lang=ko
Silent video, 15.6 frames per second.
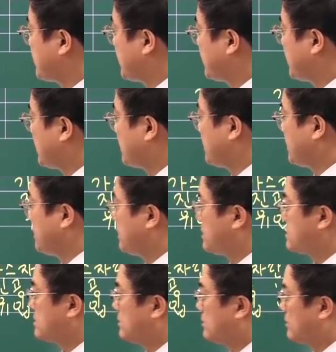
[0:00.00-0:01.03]
차단기에
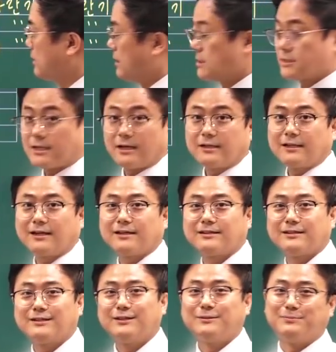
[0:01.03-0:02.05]
대해서
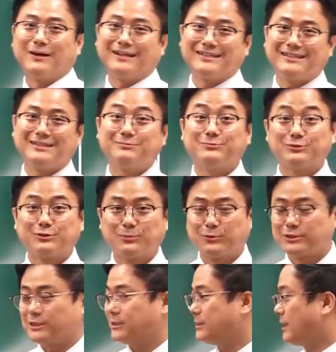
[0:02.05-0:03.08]
상당히들 많이
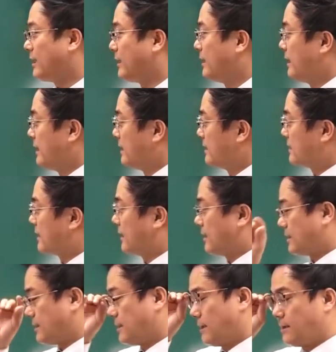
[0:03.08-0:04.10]
물어보시는데
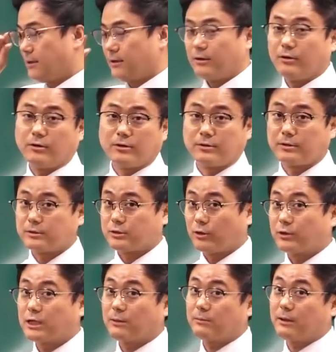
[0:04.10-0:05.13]
일단 어,
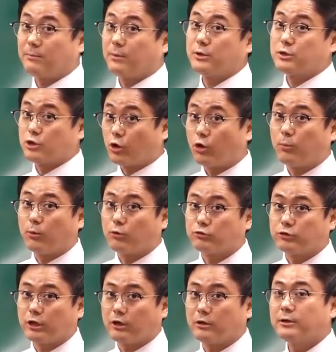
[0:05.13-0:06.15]
정답을 한번
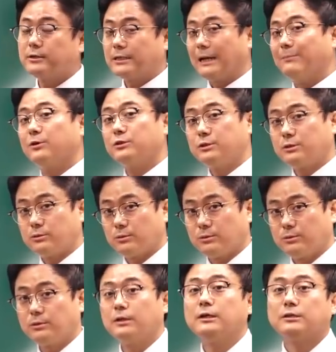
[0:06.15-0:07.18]
적어보고요.
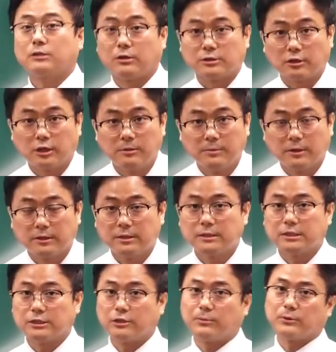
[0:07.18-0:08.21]
나머지도 더 설명을
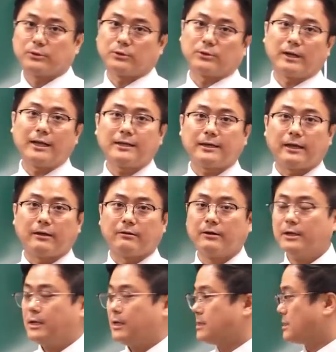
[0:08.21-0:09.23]
드려보도록 할게요.
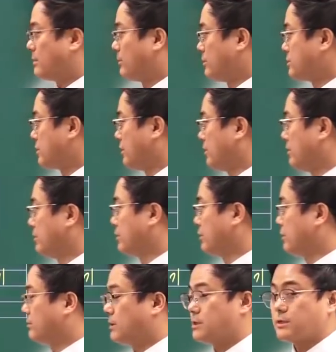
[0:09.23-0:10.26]
자, 먼저
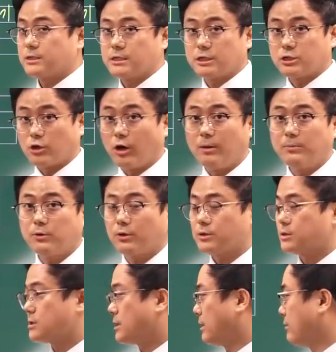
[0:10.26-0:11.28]
여러분께서 이제
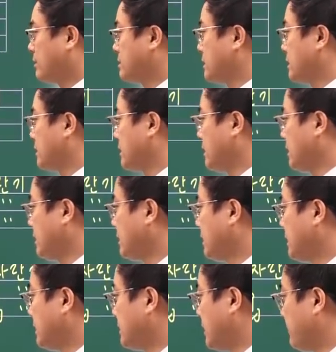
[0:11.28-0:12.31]
저압용에서 사용하는 차단기
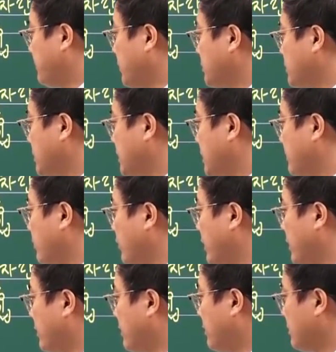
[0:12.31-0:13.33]
대표적인 게
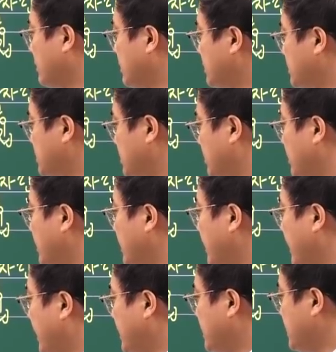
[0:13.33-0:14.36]
뭐예요? 그렇죠?
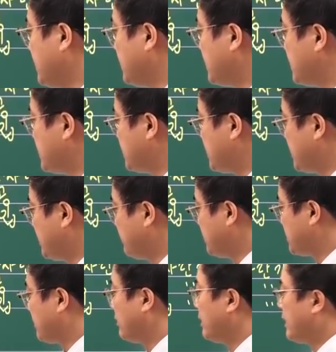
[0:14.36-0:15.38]
A,
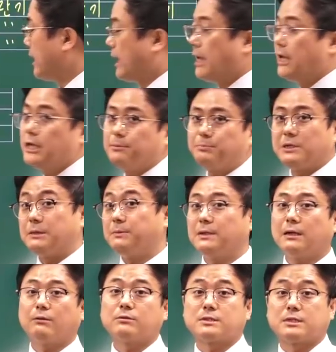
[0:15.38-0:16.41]
CB죠.
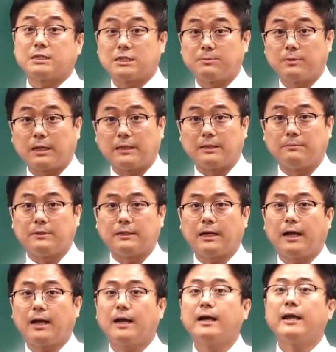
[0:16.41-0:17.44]
ABB라고 쓰시면 안
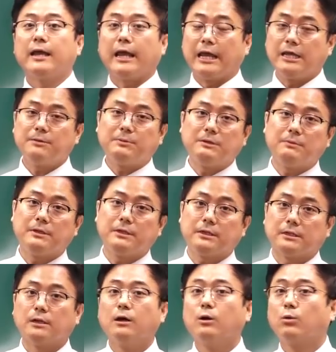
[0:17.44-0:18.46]
됩니다.
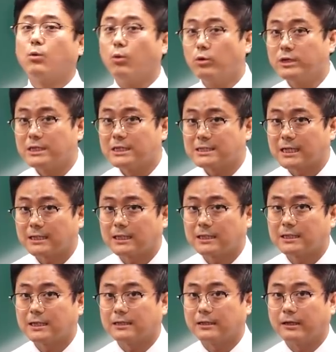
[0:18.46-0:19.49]
ABB는 공기
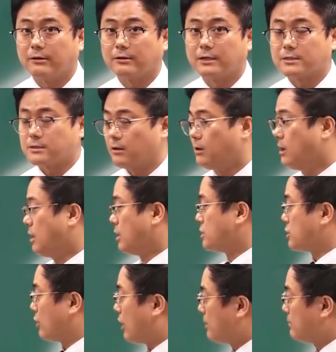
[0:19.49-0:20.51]
차단기가 돼요. 그래서
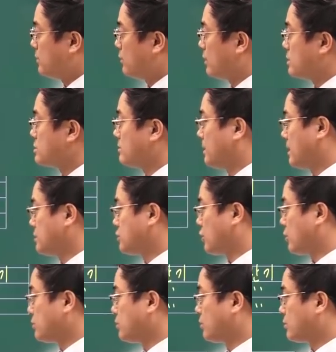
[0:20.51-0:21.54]
저압용에서만
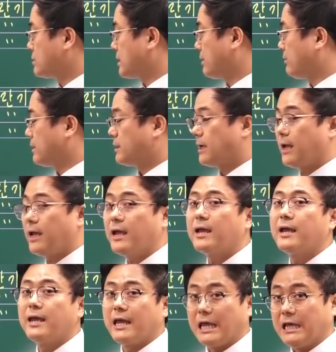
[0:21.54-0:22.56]
전용으로 사용하는
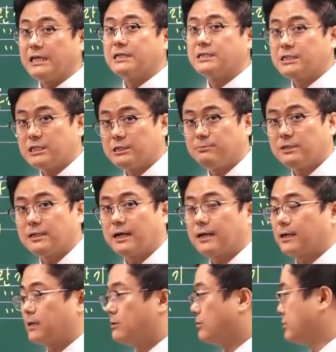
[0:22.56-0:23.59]
게
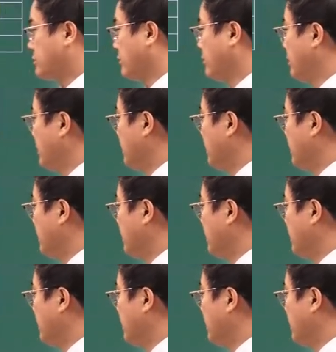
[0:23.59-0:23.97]
ACB다라는 거죠.